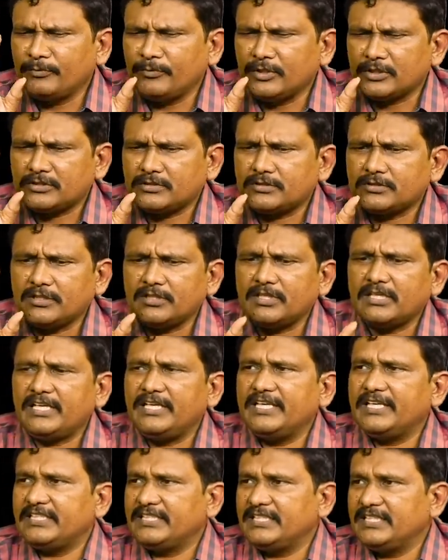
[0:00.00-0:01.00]
మొత్తం
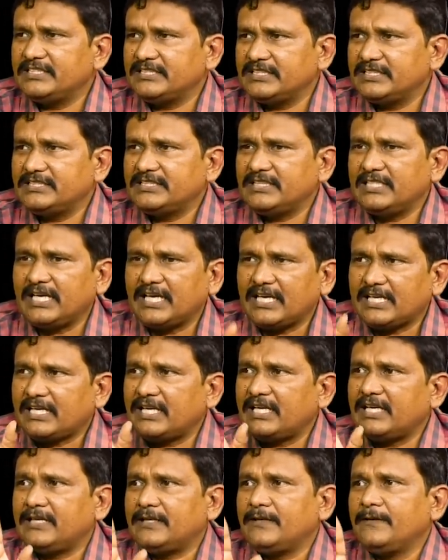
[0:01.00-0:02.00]
క్లియర్ చేసేసి
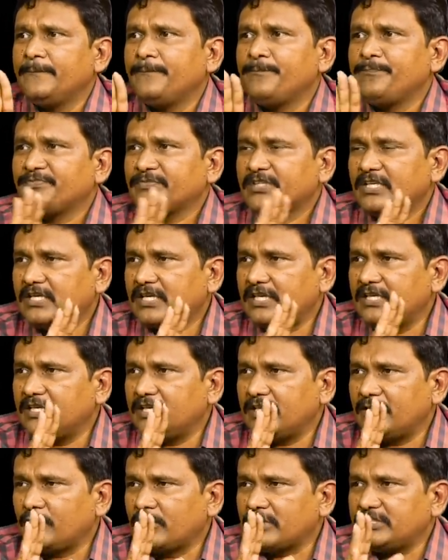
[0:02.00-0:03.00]
అక్కడ
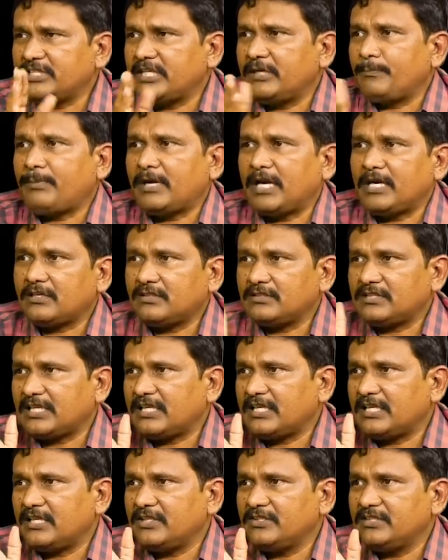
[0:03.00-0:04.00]
ఒక చిన్న పార్క్
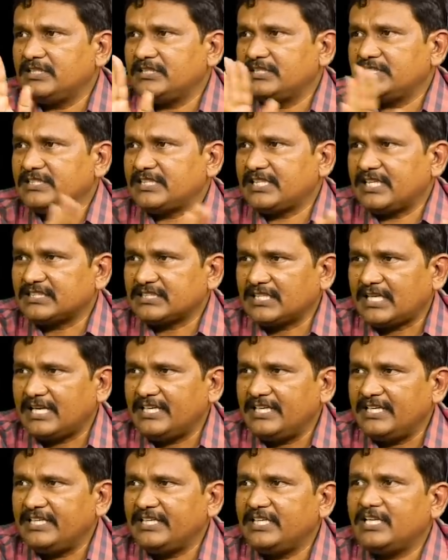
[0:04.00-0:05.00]
తరహాలో చేసేసి అసలు ఆ
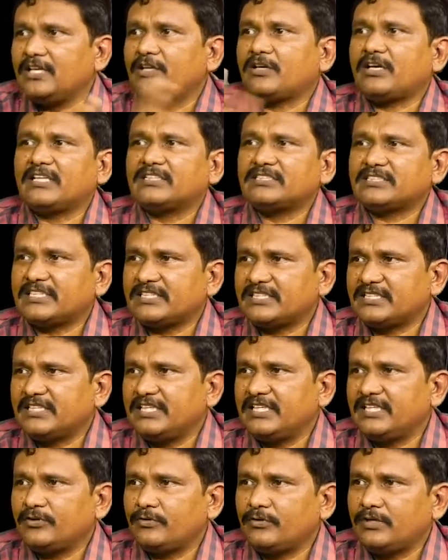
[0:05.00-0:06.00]
ఏరియాలో కన్స్ట్రక్షన్
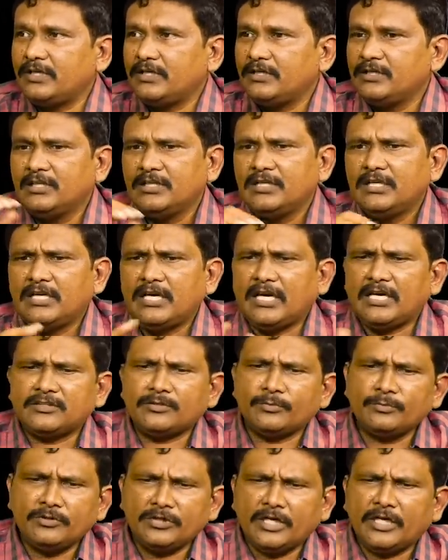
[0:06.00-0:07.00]
లేకుండా
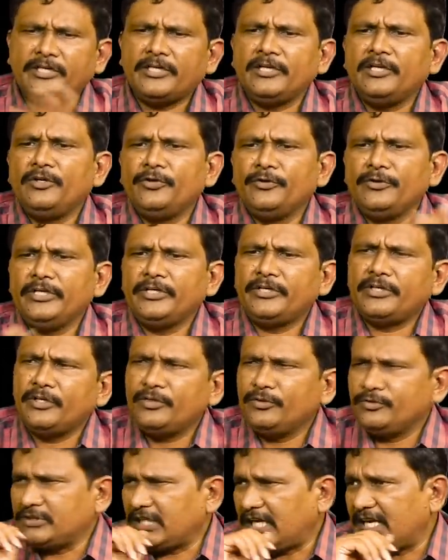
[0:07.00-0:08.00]
అంతకుముందు అటిళ్ళు
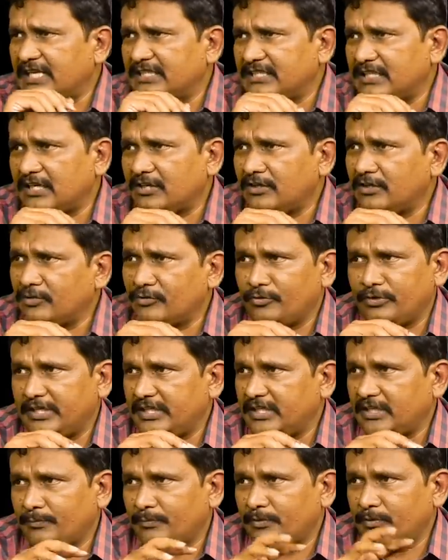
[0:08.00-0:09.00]
ఇటిళ్ళు చాలా దారుణంగా
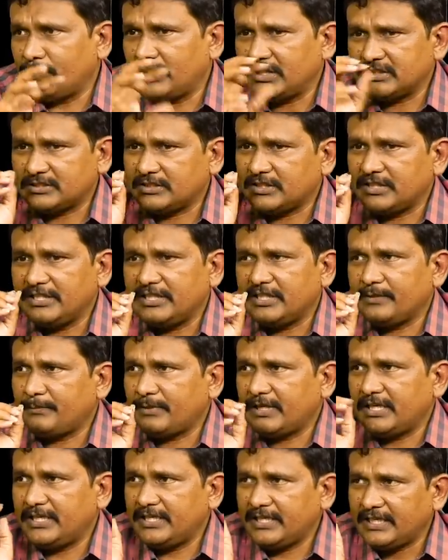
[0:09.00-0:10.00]
ఉండేది అప్పుడు వాస్తవంగా
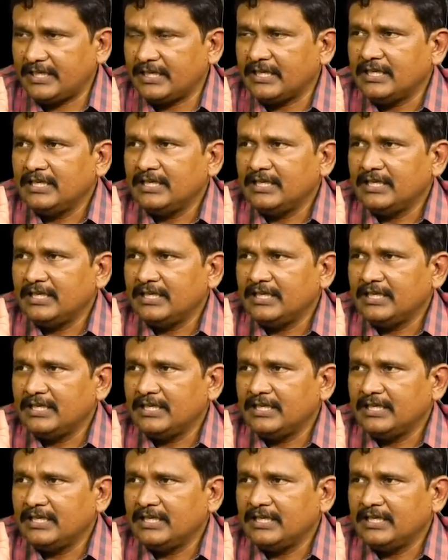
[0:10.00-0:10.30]
చెప్పాలంటే